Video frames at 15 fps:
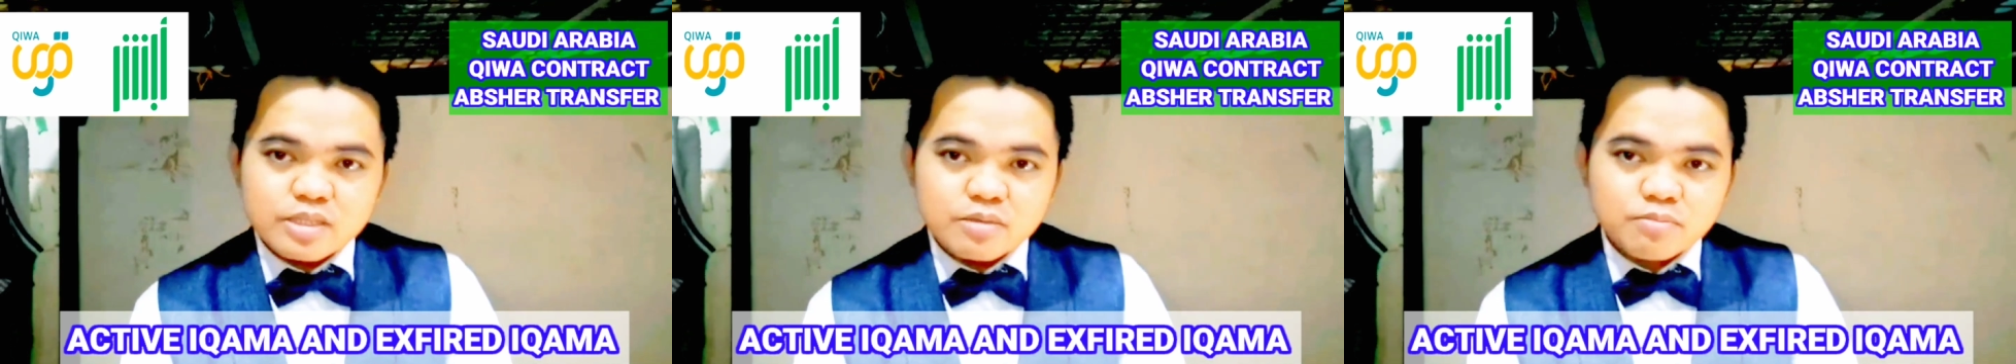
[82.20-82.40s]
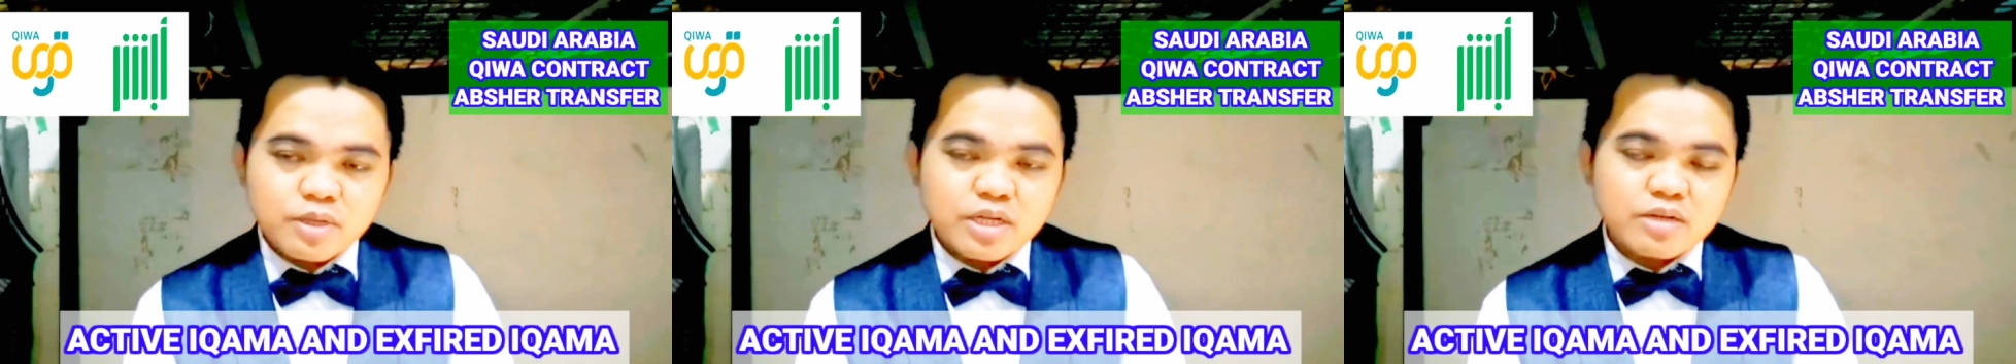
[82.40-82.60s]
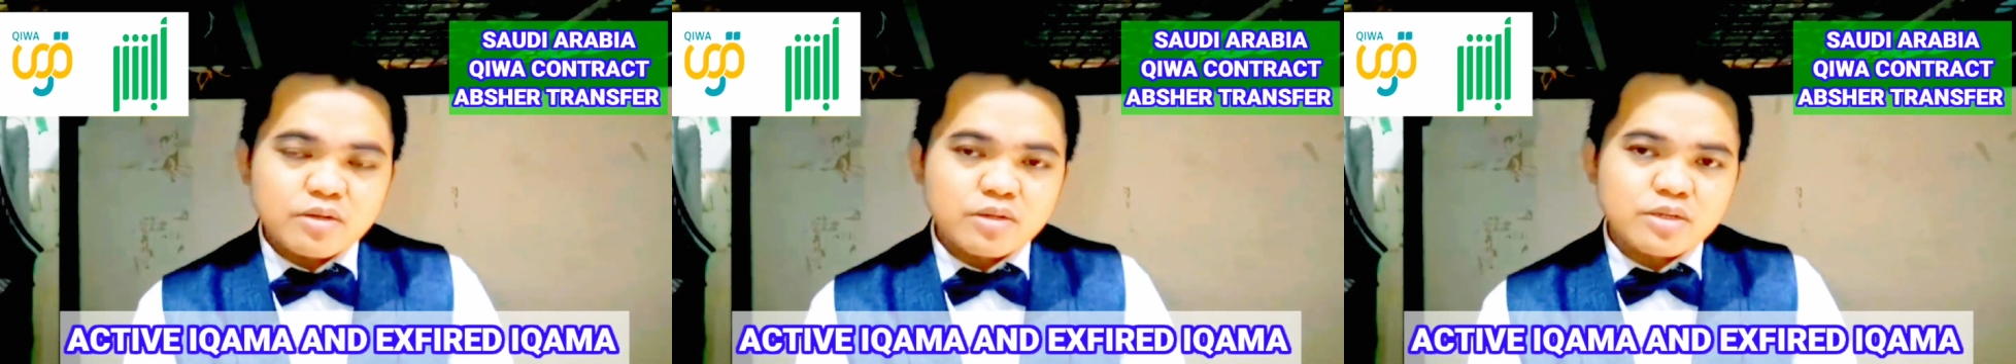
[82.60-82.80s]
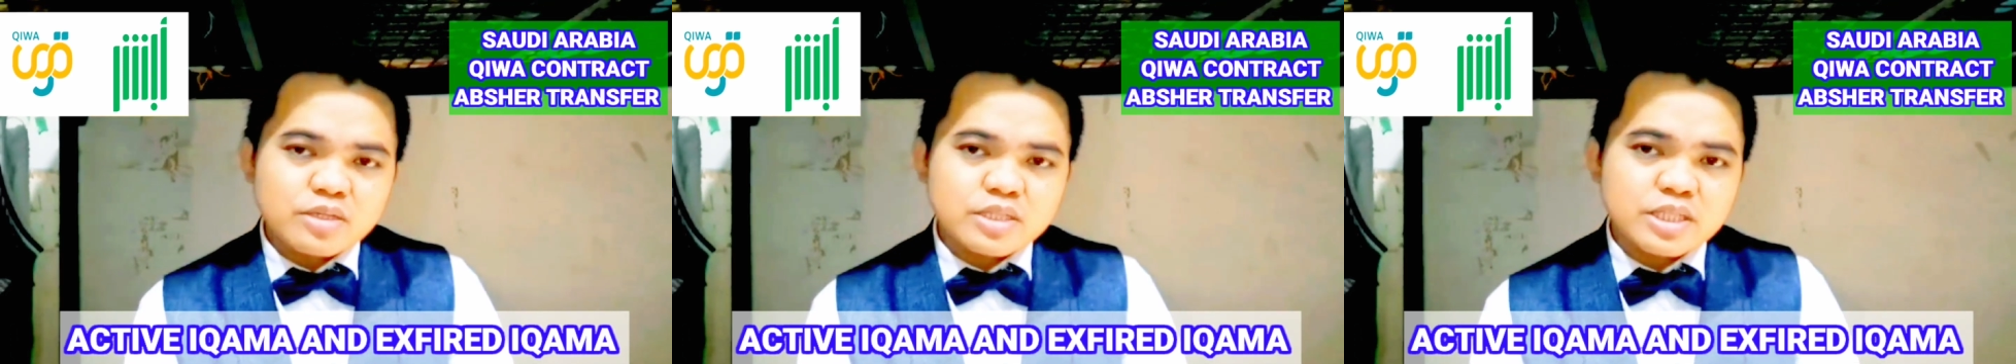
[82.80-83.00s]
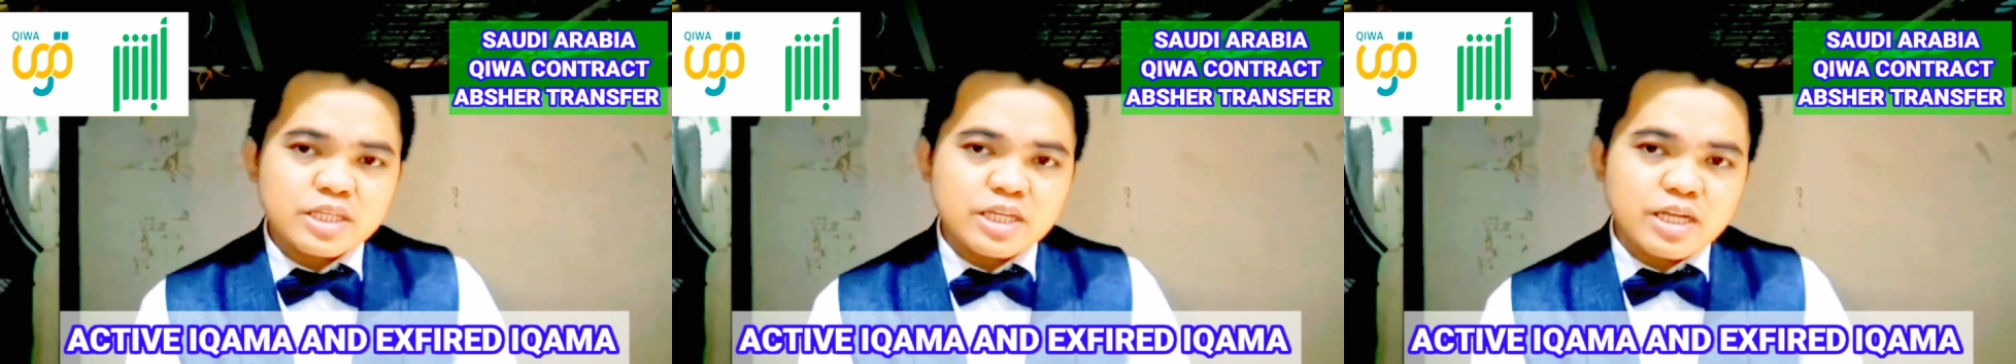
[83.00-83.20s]
Pero
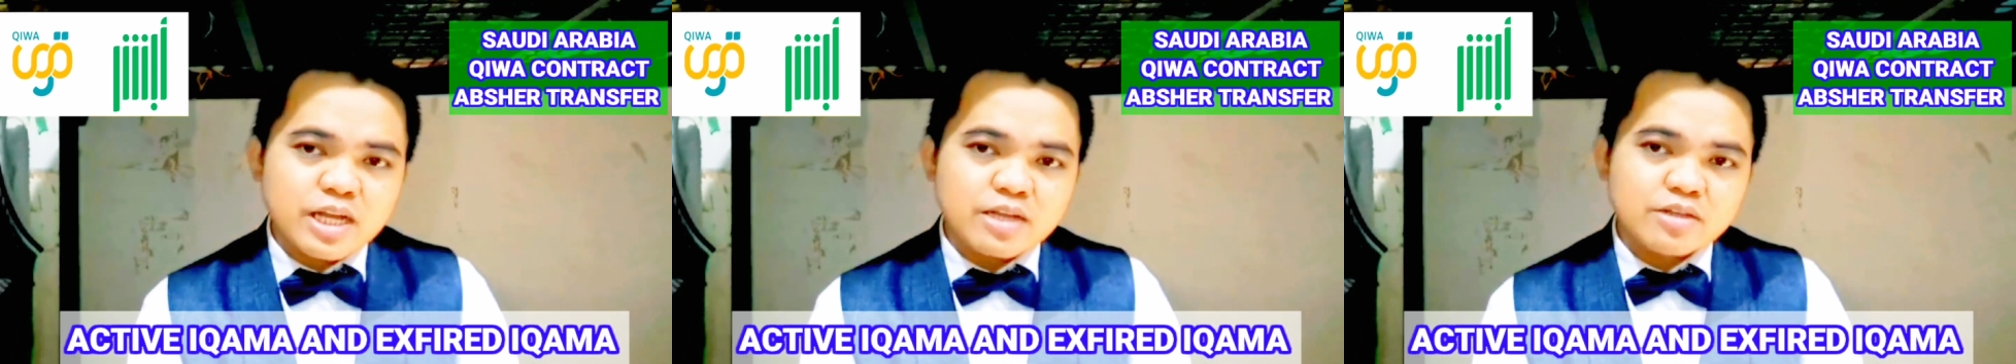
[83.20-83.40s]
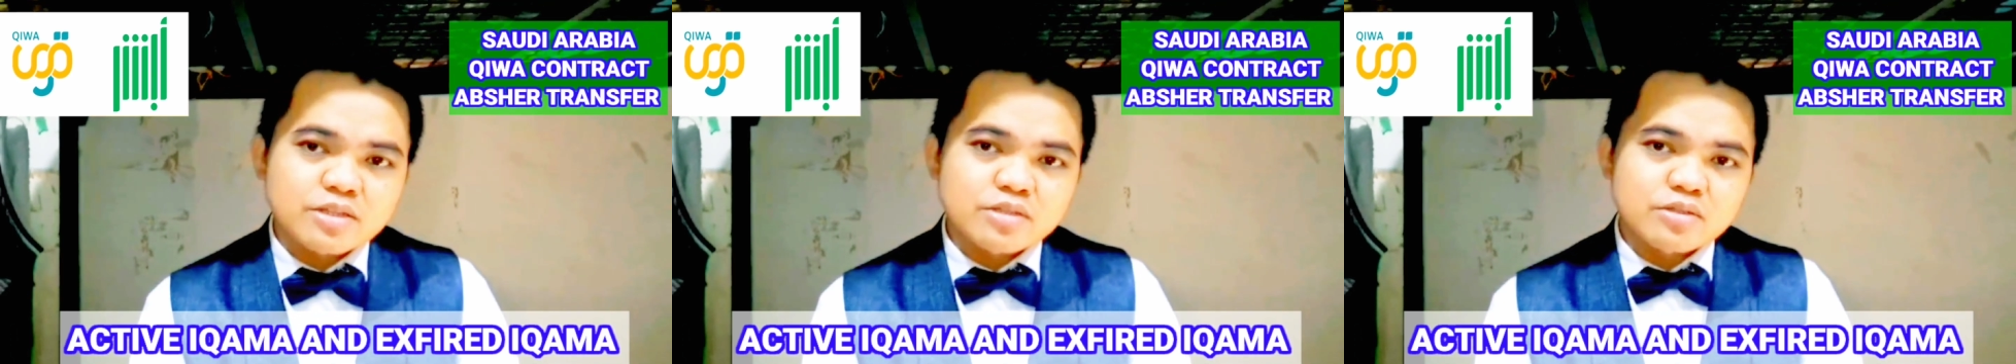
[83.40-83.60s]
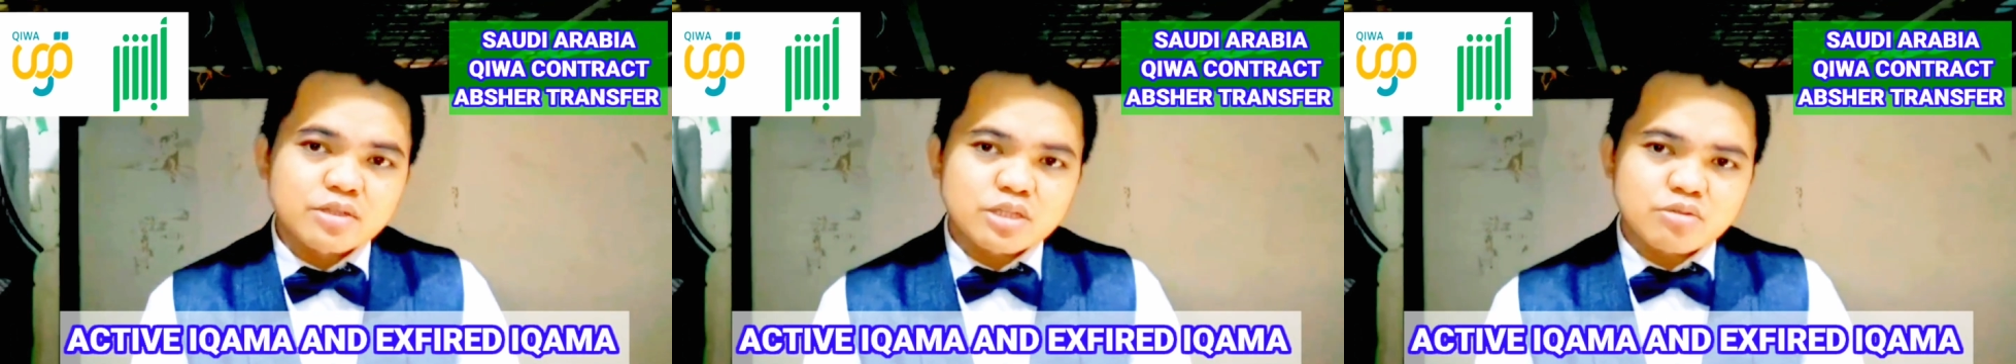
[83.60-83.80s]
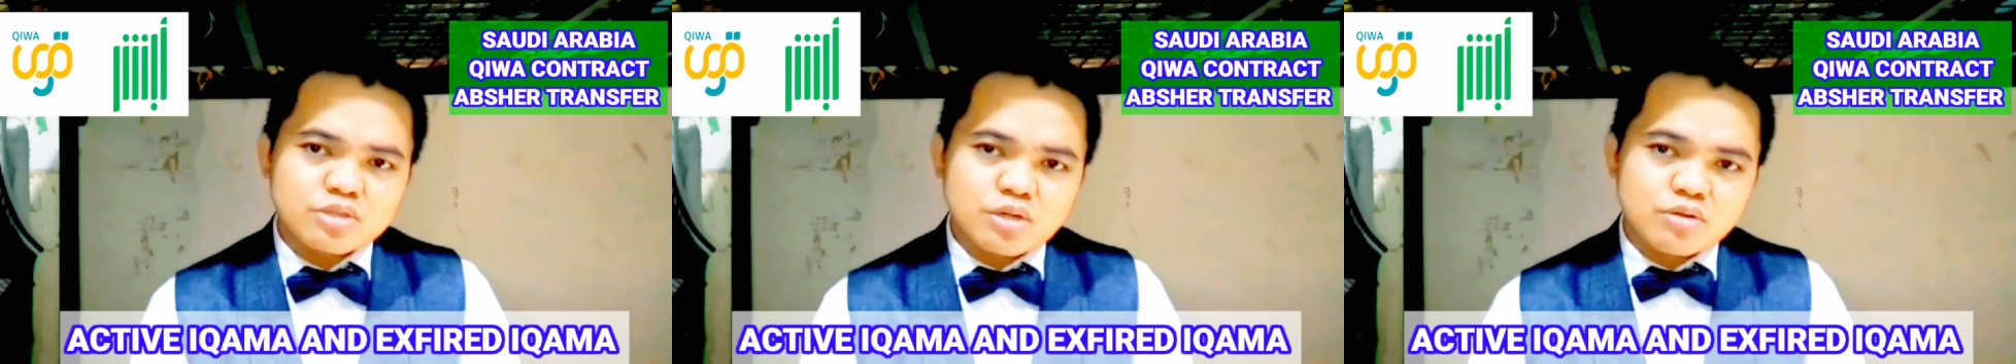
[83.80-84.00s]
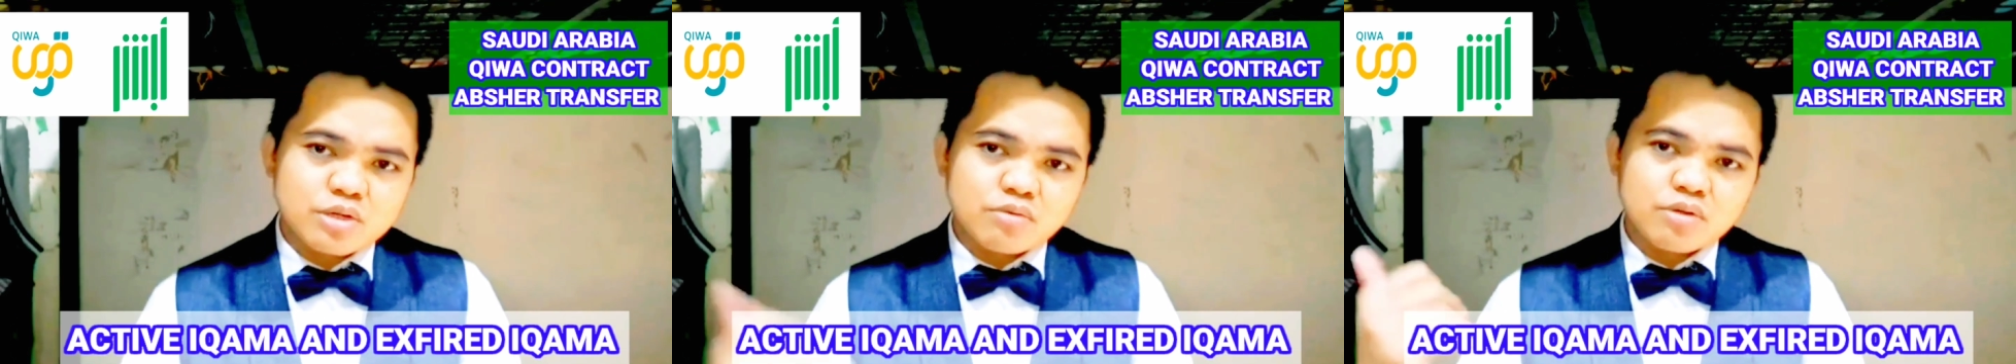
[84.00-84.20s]
hindi kagaya dito
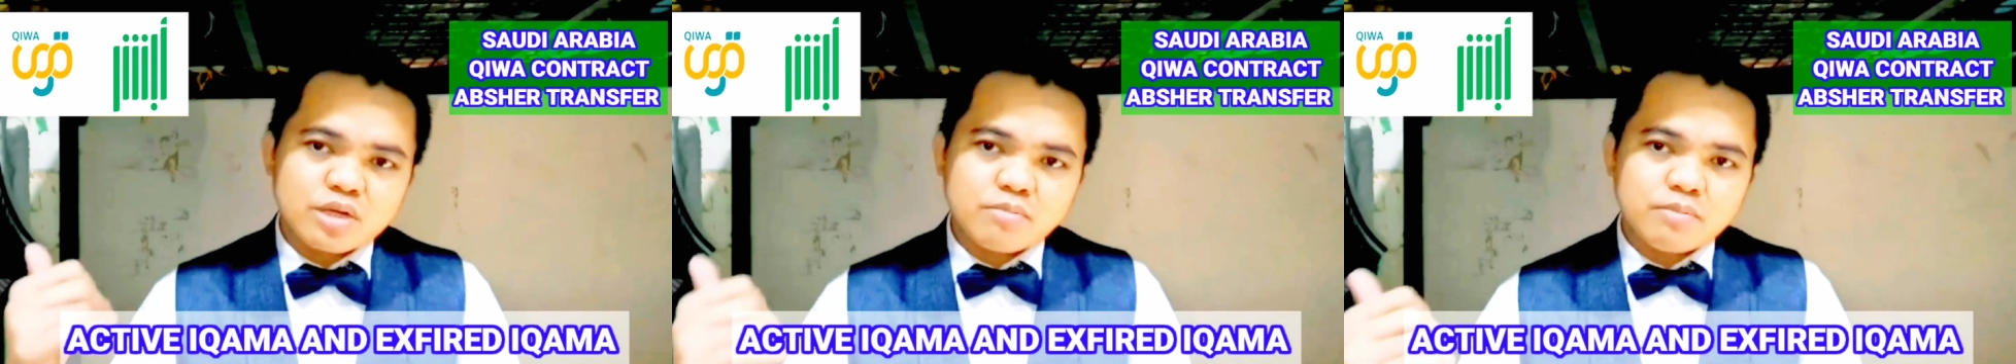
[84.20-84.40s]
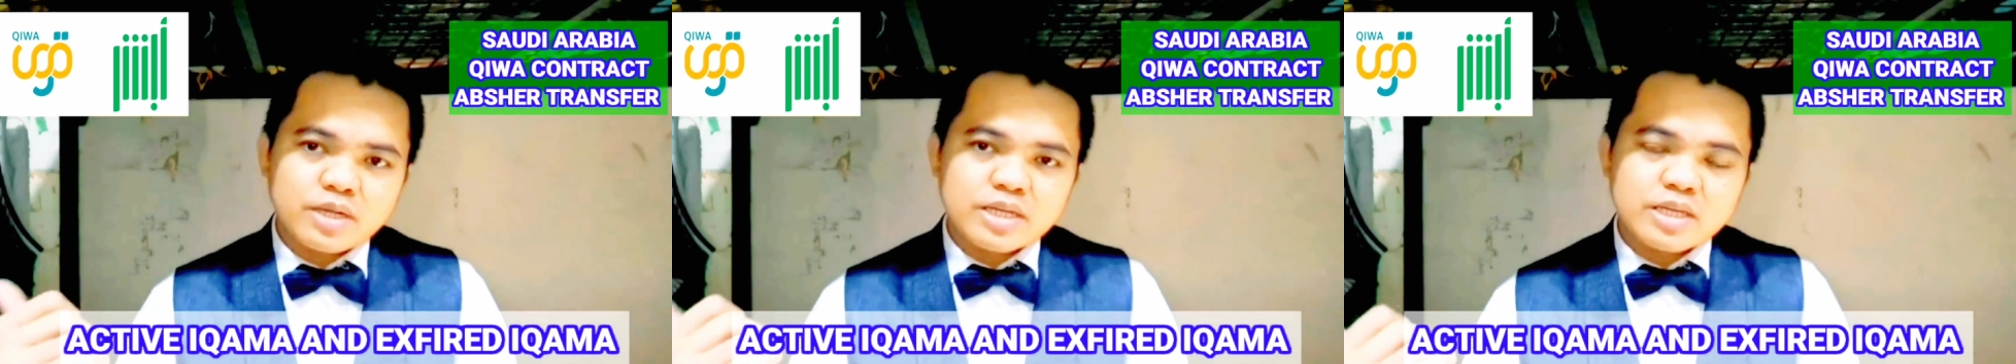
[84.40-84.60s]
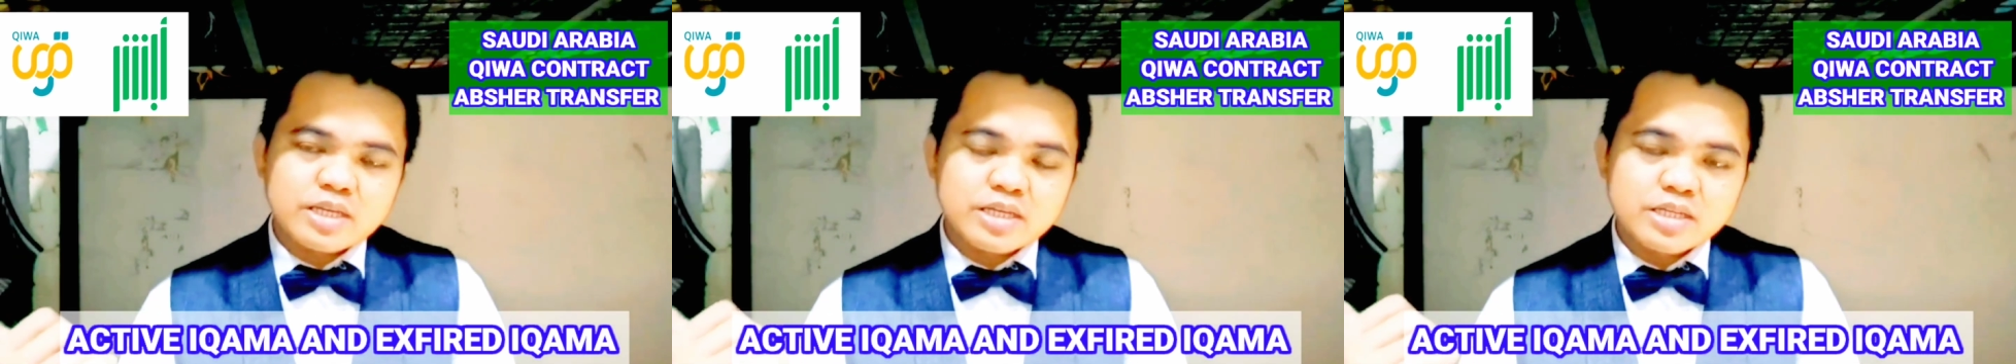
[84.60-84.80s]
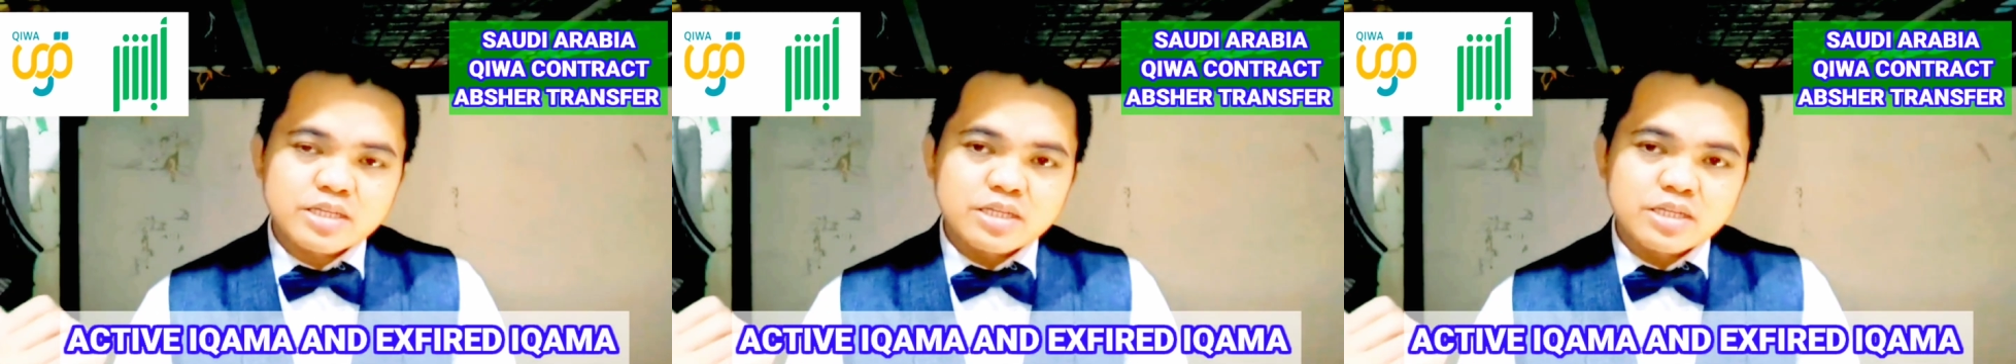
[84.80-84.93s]
sa una kong company.